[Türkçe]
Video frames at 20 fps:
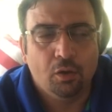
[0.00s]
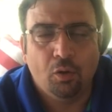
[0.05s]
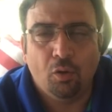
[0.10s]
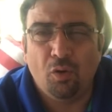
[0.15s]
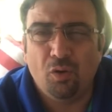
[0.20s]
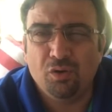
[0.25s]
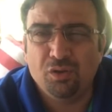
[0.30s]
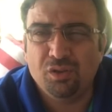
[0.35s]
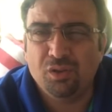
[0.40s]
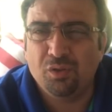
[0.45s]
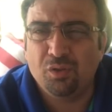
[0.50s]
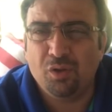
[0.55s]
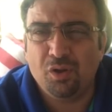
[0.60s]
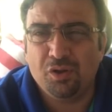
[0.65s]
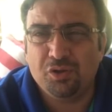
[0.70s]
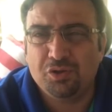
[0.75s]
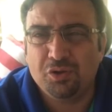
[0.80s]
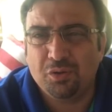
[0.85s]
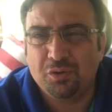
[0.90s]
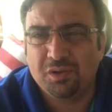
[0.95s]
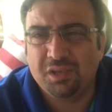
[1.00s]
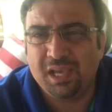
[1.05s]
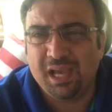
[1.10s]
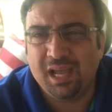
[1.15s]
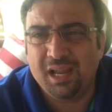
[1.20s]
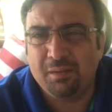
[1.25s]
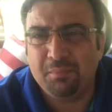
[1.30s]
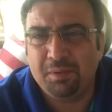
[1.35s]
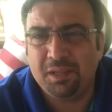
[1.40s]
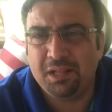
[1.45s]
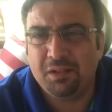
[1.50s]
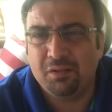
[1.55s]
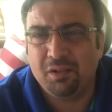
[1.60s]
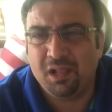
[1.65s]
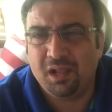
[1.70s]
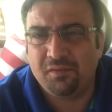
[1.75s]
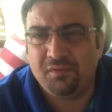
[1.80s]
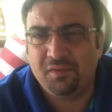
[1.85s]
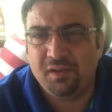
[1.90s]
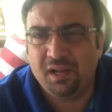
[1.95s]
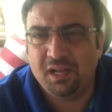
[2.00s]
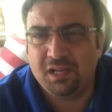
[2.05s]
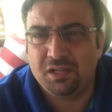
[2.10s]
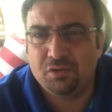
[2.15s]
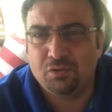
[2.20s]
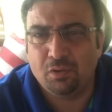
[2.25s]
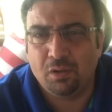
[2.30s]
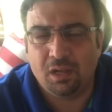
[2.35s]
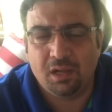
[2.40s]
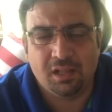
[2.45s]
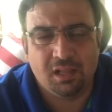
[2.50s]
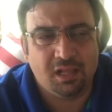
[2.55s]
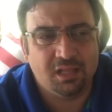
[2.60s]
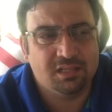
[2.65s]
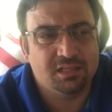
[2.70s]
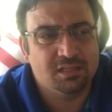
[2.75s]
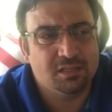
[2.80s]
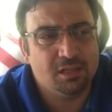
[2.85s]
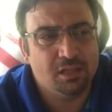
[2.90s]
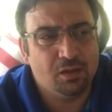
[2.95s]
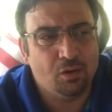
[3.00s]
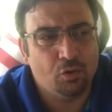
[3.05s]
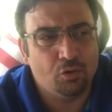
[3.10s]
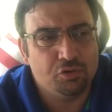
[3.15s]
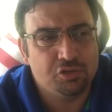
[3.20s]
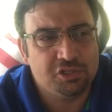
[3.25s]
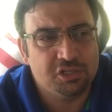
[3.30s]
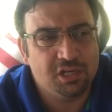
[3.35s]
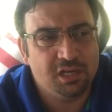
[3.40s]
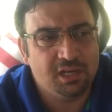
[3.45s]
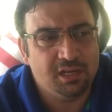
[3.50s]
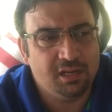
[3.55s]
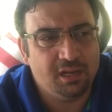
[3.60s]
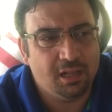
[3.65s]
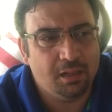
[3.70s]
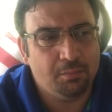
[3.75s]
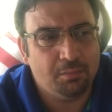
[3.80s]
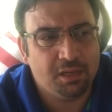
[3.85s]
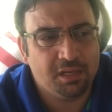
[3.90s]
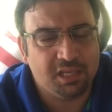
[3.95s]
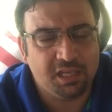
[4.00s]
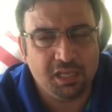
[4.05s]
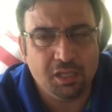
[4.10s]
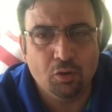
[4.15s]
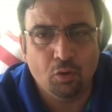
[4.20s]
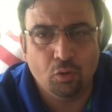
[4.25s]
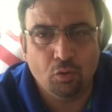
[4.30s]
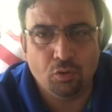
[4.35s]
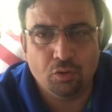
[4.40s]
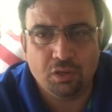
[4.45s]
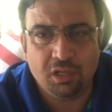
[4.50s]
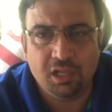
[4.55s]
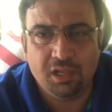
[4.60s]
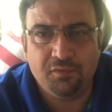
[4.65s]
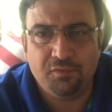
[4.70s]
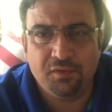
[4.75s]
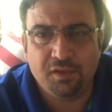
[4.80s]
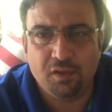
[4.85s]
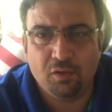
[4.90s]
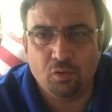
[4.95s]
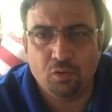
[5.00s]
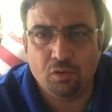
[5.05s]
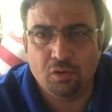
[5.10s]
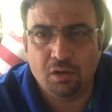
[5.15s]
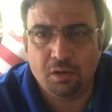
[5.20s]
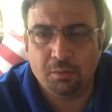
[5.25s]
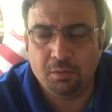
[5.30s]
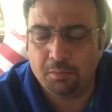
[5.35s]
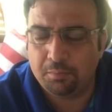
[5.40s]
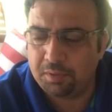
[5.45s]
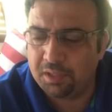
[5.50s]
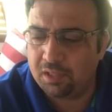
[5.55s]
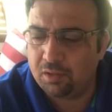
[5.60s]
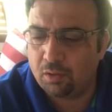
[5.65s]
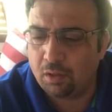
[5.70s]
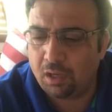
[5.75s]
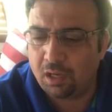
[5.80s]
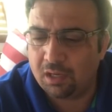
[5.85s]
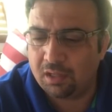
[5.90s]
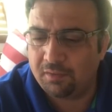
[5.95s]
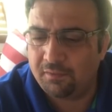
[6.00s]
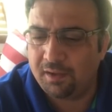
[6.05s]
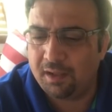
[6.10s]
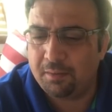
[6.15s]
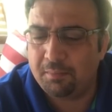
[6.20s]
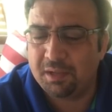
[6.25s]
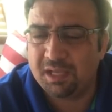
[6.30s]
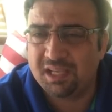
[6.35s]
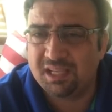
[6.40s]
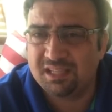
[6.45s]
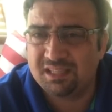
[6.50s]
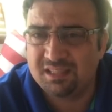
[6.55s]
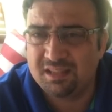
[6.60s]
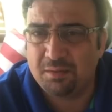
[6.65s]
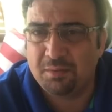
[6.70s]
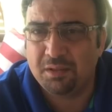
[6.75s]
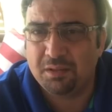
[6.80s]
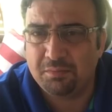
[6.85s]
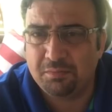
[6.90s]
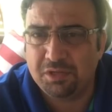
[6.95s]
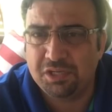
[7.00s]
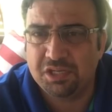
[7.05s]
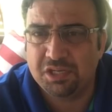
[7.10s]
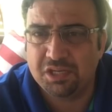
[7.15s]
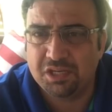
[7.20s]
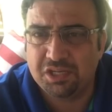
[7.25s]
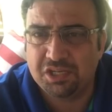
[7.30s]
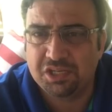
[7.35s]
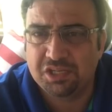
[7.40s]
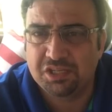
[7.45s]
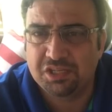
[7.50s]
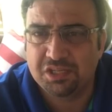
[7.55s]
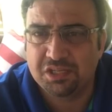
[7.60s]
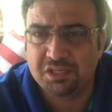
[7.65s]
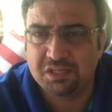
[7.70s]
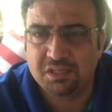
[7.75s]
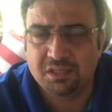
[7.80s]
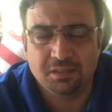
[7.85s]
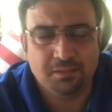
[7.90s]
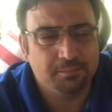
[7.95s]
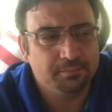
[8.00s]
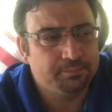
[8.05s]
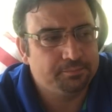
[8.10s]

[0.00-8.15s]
Orada da öyle çok yani bin dolar falan istiyorlardı. Aslında orijinalini almak iyi olur, iyi fikir olur ama bin dolar da vermek istemedim işin açıkçası.